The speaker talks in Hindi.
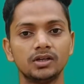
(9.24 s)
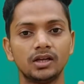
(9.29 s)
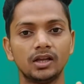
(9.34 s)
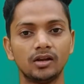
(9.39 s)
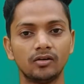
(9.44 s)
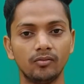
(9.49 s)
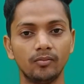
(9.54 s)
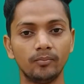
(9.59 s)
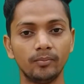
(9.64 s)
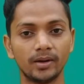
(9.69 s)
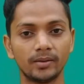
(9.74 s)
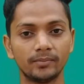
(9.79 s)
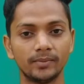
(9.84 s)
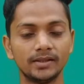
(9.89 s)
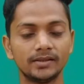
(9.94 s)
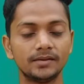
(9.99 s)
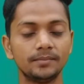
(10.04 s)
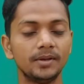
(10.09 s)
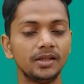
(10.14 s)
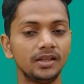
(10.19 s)
नवंबर
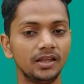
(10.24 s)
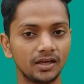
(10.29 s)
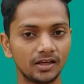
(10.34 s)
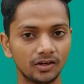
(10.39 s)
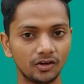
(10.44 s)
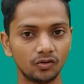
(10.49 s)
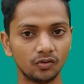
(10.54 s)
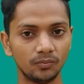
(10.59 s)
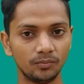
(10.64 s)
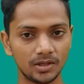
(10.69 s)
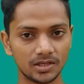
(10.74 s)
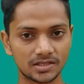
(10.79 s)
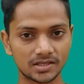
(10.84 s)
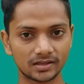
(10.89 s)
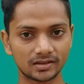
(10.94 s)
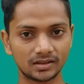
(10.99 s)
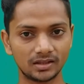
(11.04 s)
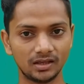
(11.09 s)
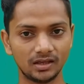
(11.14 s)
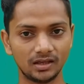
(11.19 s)
मंथ में देखने को मिल
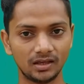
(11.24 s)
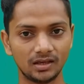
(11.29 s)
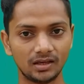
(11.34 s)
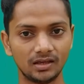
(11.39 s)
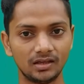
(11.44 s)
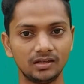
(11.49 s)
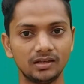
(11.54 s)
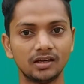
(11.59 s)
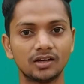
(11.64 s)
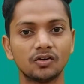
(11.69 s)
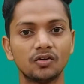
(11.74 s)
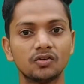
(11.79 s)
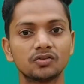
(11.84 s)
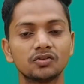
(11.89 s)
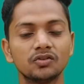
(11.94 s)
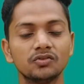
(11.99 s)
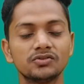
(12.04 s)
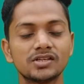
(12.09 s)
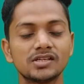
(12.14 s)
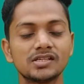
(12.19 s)
सकते हैं ये कौन
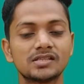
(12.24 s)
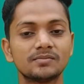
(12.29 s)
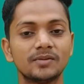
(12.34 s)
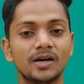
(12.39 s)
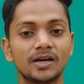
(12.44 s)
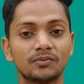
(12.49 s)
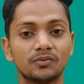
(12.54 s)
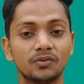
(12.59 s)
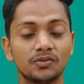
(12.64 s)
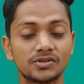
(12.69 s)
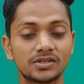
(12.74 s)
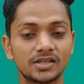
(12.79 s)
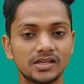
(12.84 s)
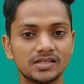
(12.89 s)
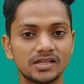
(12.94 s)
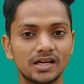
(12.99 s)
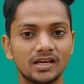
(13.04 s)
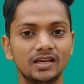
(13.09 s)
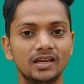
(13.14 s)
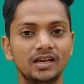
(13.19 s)
कौन से स्मार्टफोन्स है
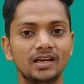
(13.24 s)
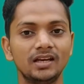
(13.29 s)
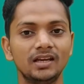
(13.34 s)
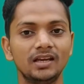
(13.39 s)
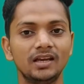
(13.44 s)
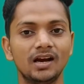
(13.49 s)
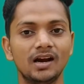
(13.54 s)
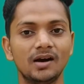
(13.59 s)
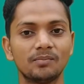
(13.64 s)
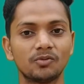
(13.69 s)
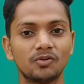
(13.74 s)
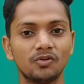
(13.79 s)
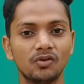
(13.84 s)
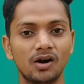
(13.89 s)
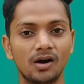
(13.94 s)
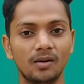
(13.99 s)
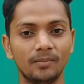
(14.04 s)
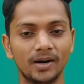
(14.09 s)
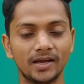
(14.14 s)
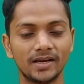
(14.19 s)
जानने के लिए आपको
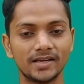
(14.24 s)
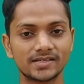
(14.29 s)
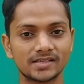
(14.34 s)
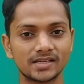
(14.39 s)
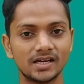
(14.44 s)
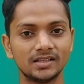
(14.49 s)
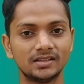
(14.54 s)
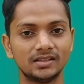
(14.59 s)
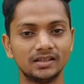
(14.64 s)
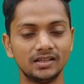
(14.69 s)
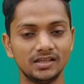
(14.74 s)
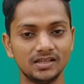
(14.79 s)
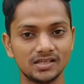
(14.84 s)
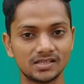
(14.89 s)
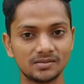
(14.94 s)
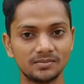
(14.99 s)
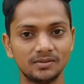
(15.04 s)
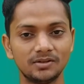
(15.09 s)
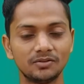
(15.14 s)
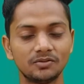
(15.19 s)
हमारे साथ
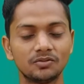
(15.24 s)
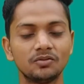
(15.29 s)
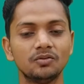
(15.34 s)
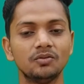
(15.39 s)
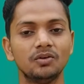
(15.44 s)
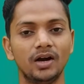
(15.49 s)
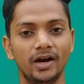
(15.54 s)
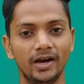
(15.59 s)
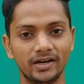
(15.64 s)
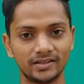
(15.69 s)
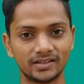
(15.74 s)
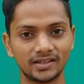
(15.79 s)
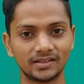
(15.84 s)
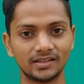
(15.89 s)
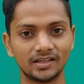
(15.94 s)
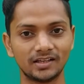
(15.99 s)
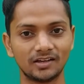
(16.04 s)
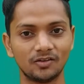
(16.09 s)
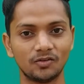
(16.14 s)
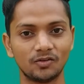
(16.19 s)
इस वीडियो को एंड तक
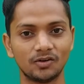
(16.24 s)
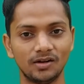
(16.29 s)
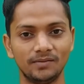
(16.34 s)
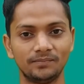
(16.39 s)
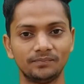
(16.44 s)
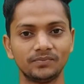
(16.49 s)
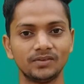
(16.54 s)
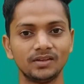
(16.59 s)
देखना होगा